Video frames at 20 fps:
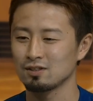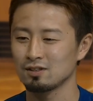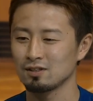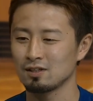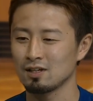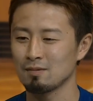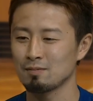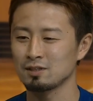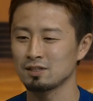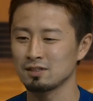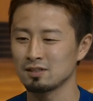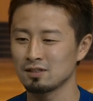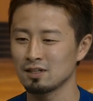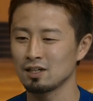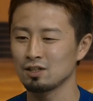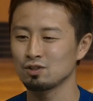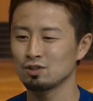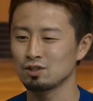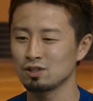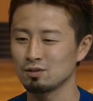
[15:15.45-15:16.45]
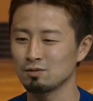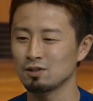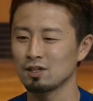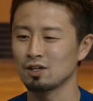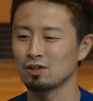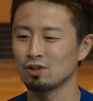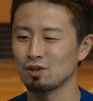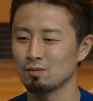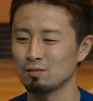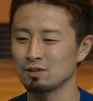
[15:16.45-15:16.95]
い、やっぱ実際上位チームでや
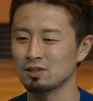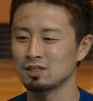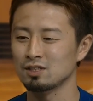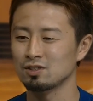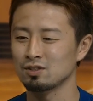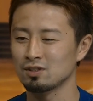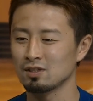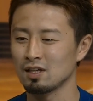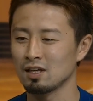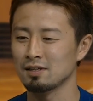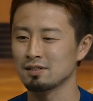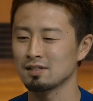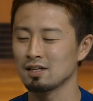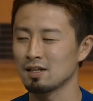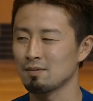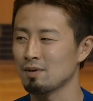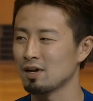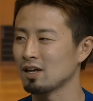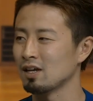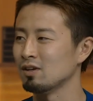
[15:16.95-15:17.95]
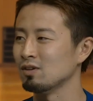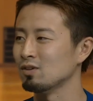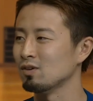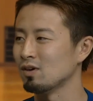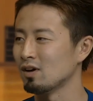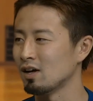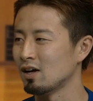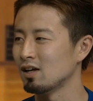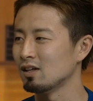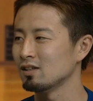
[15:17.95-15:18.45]
るとやっぱ20点差で負けると
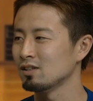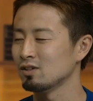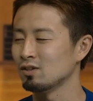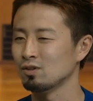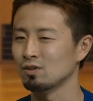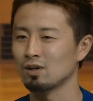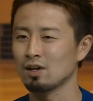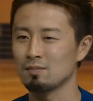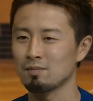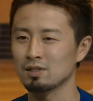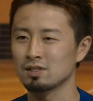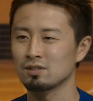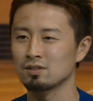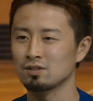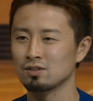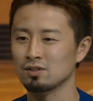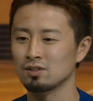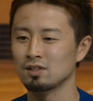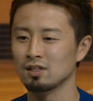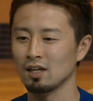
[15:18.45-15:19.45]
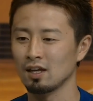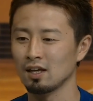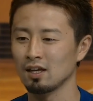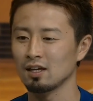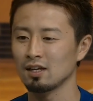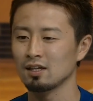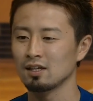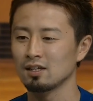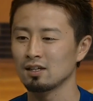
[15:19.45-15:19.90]
かっていうのがやっぱ続いて、